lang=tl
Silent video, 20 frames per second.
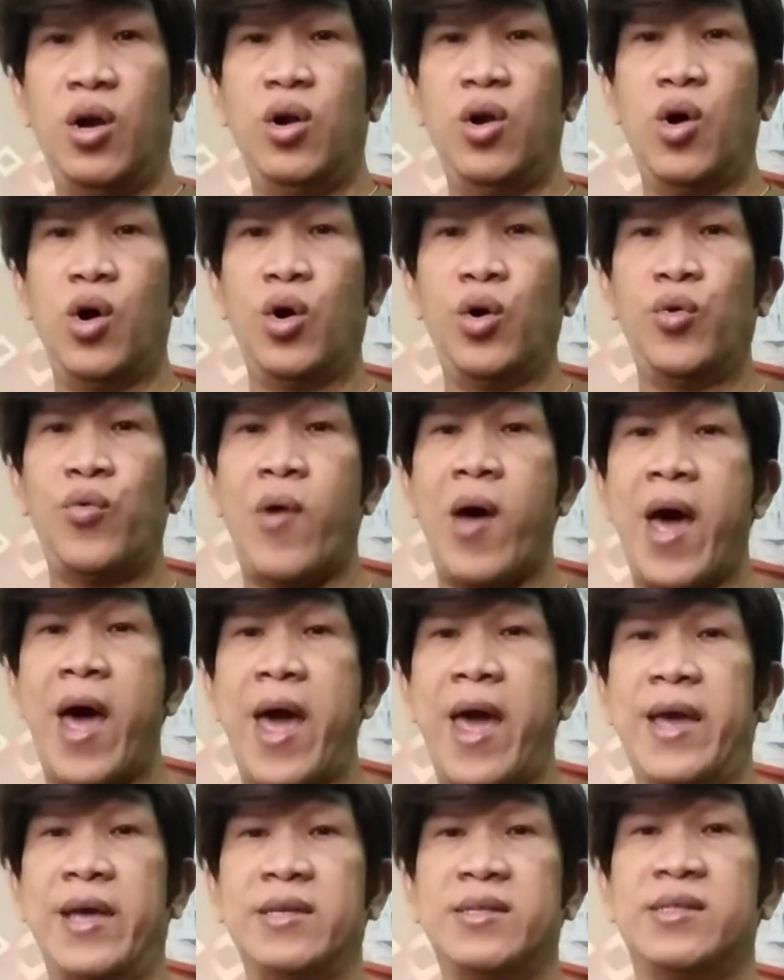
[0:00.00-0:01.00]
Low
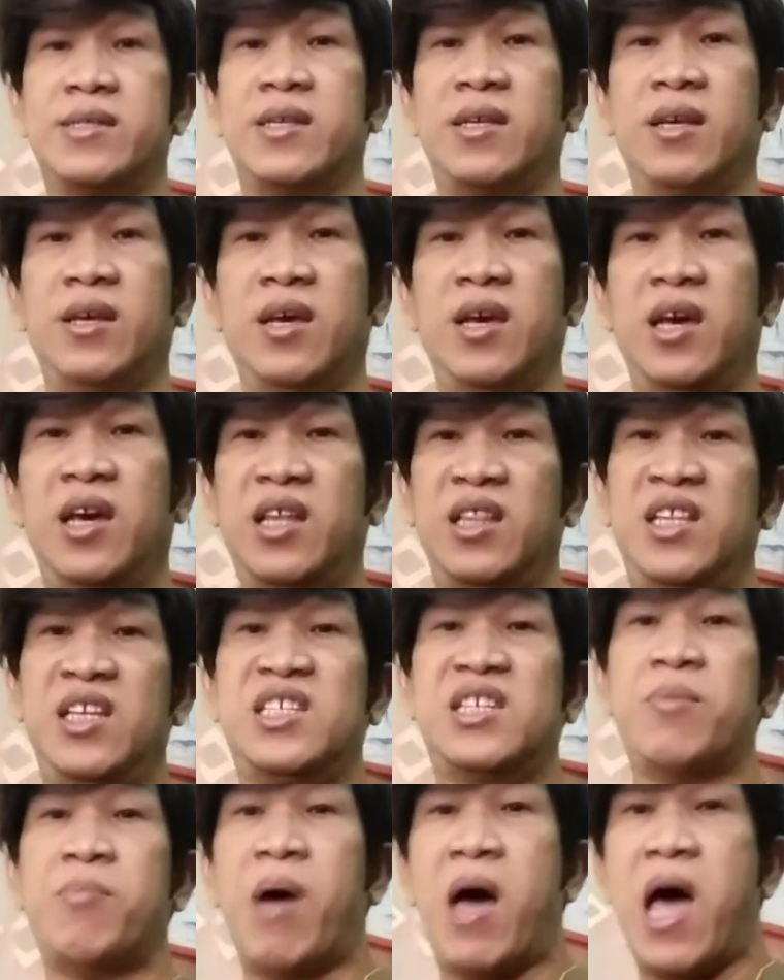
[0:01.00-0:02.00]
rise. Hindi siya